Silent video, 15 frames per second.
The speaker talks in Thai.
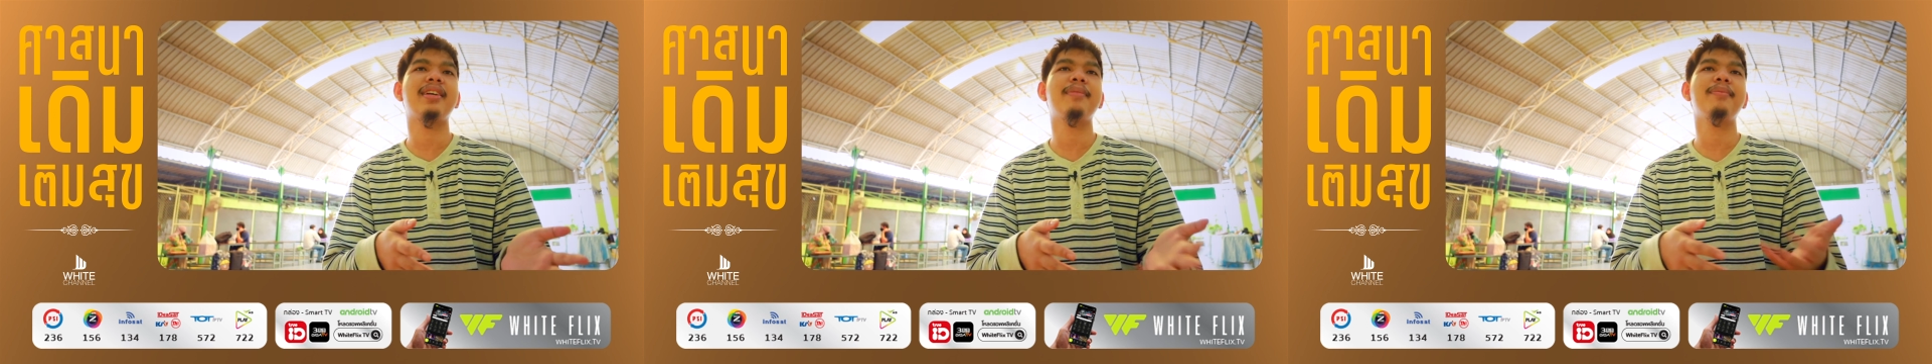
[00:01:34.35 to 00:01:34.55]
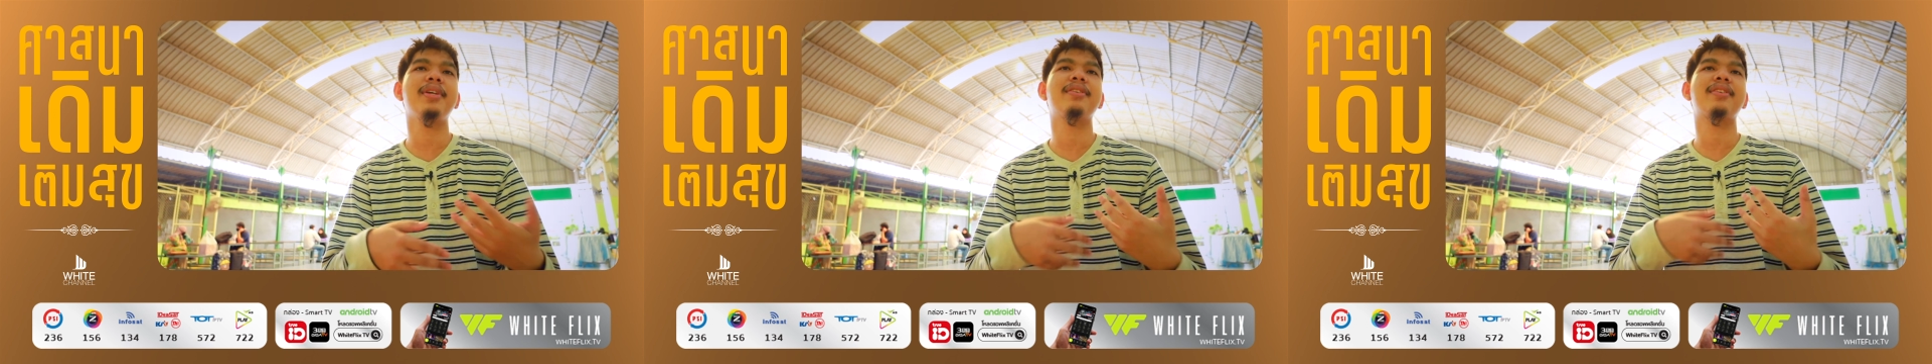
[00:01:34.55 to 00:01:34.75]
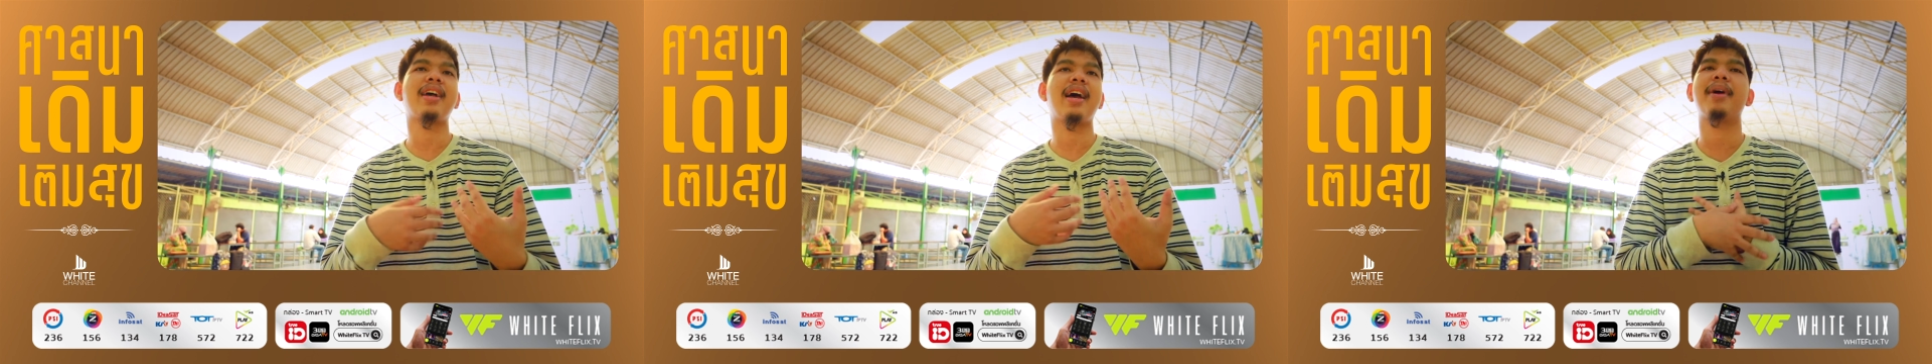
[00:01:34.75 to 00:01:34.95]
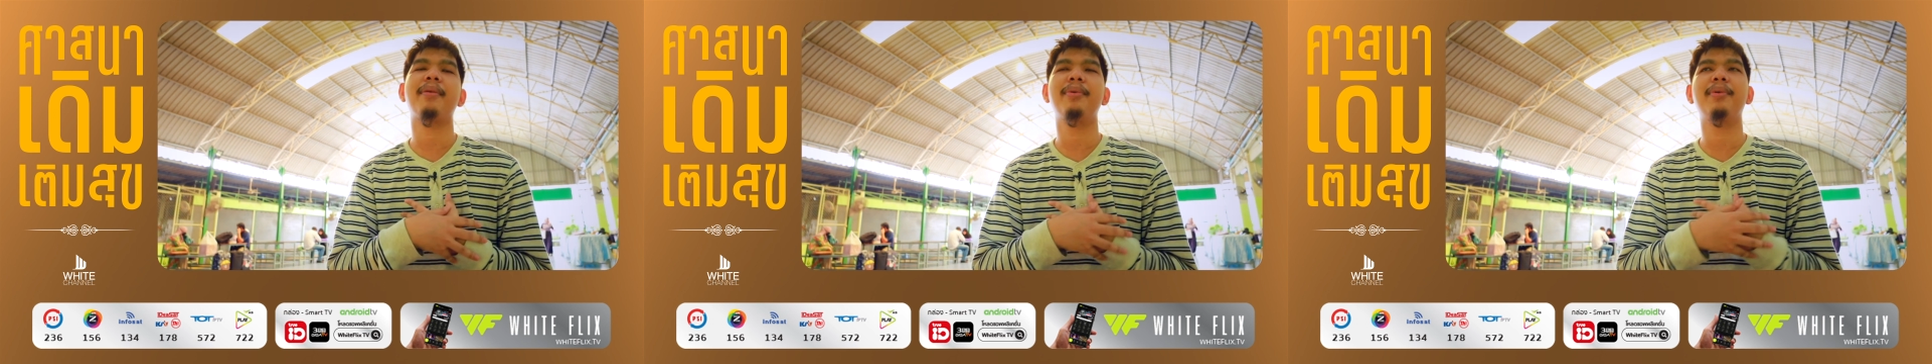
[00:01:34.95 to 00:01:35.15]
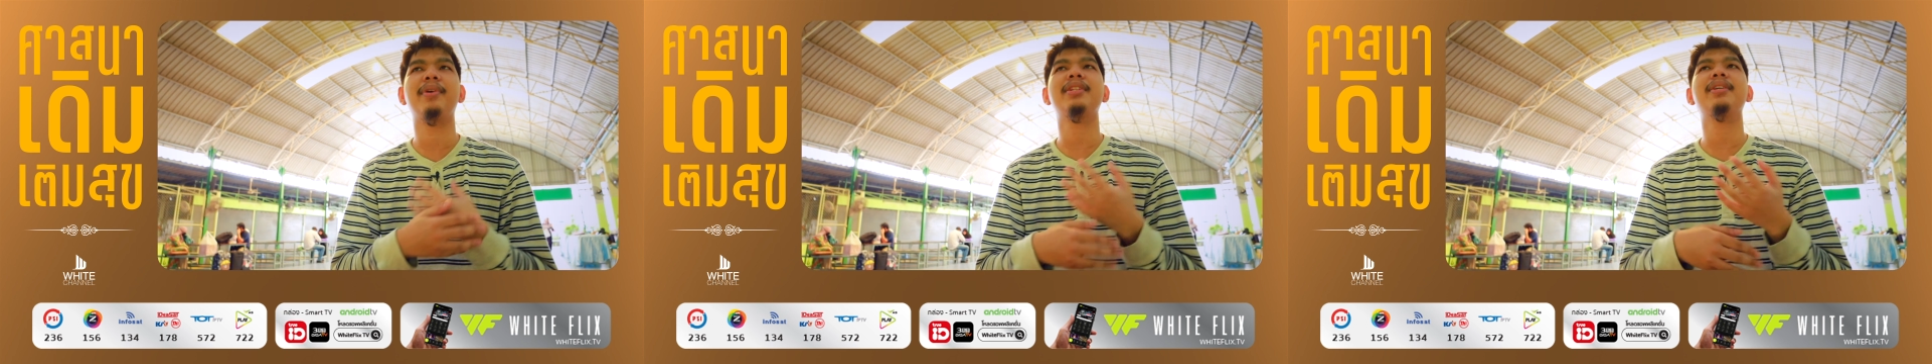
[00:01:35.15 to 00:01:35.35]
ถ้ามีโอกาส
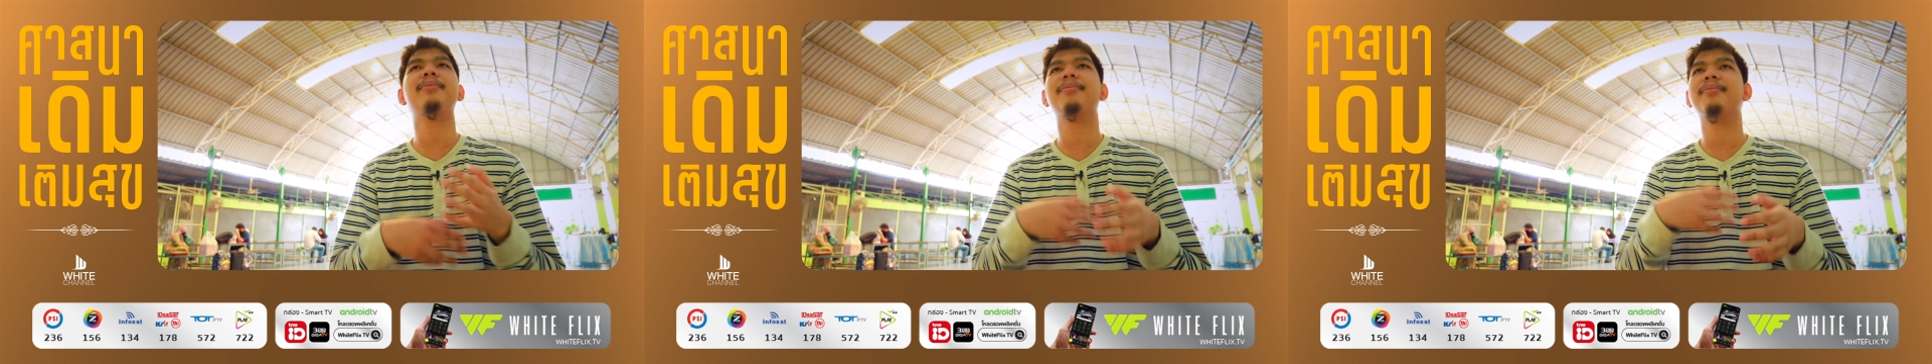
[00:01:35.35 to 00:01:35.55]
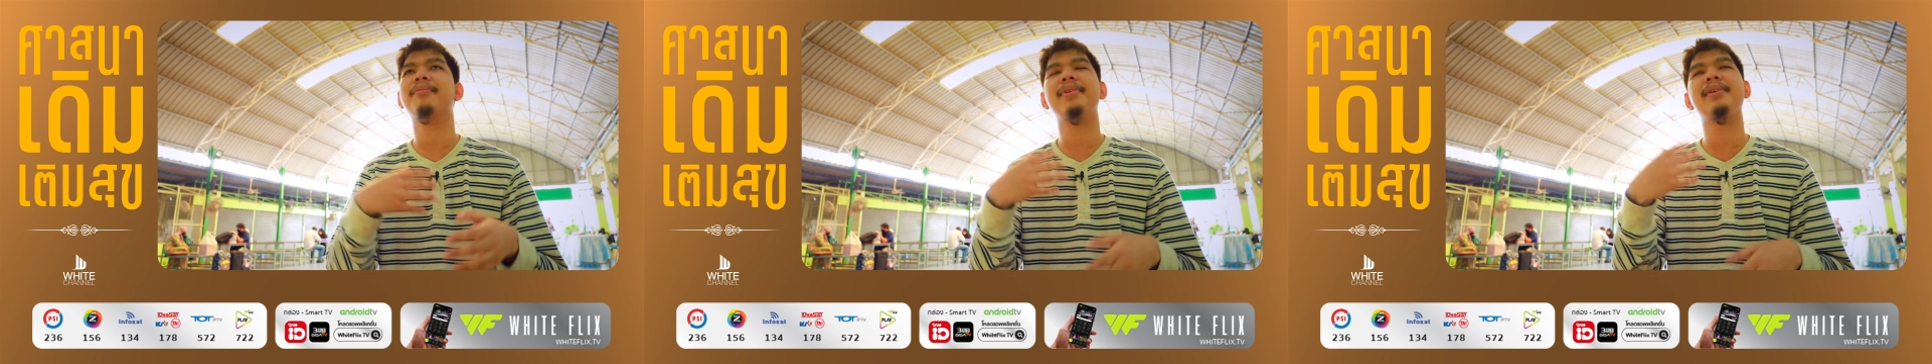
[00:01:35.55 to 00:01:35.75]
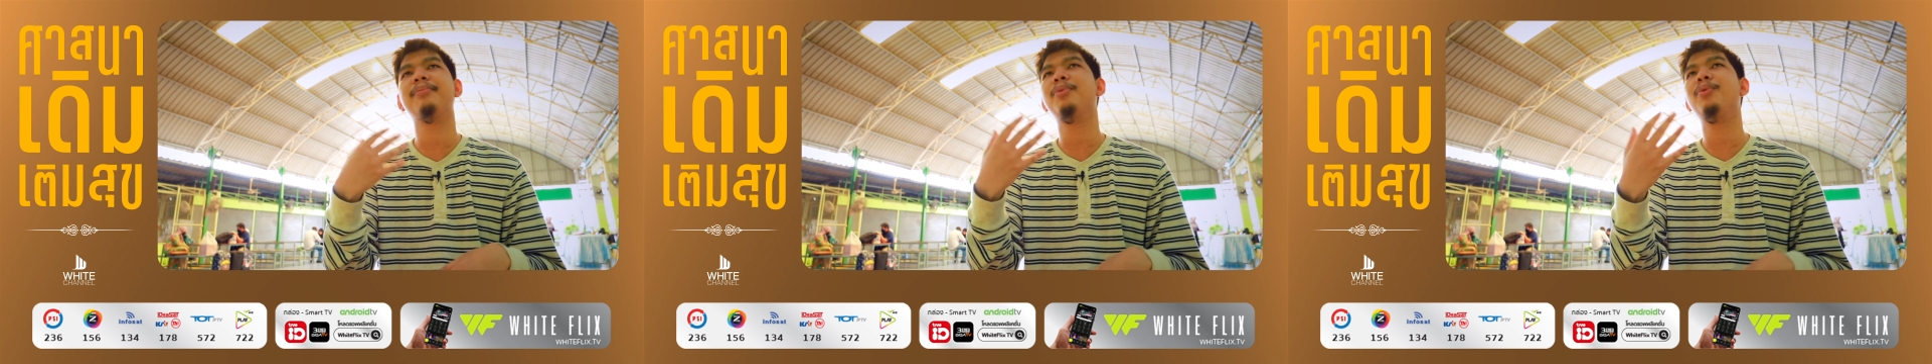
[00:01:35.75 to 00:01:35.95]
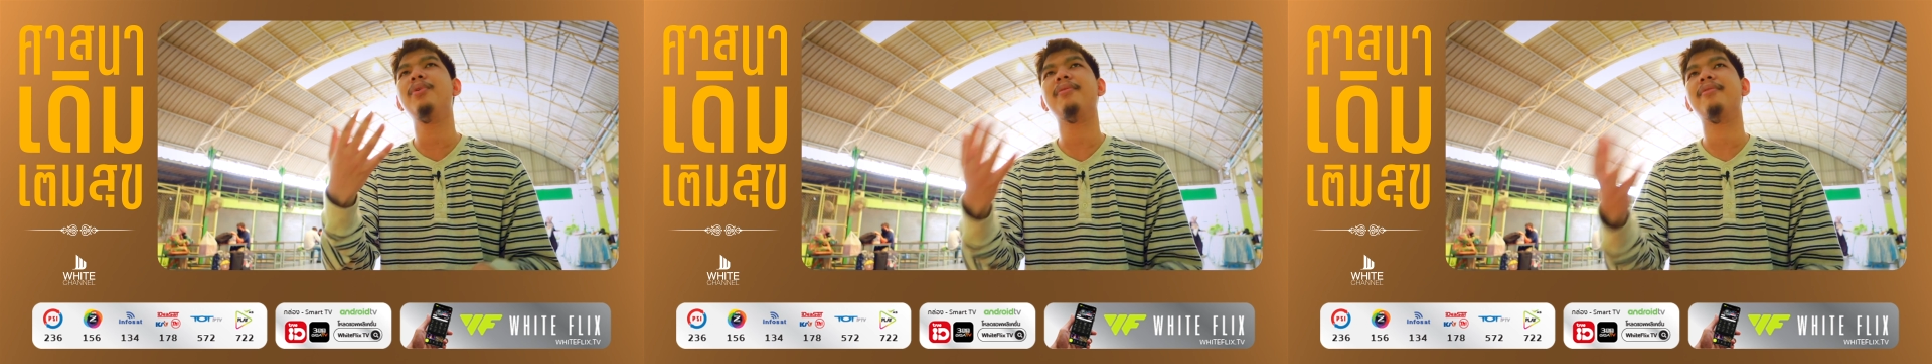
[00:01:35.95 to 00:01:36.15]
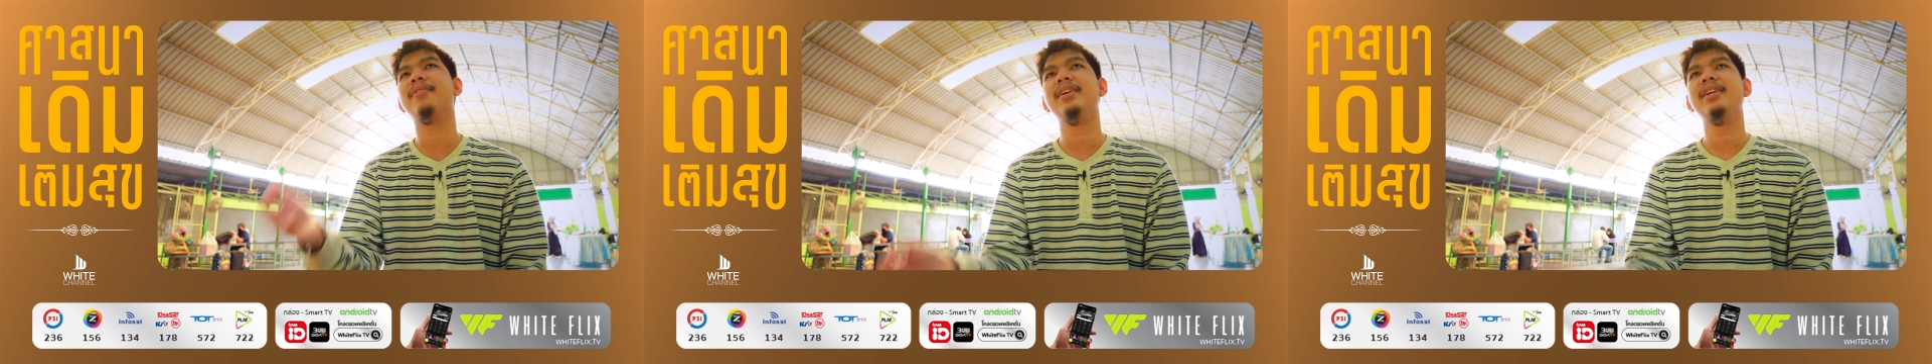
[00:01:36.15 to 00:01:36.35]
ผมก็จะมีพูด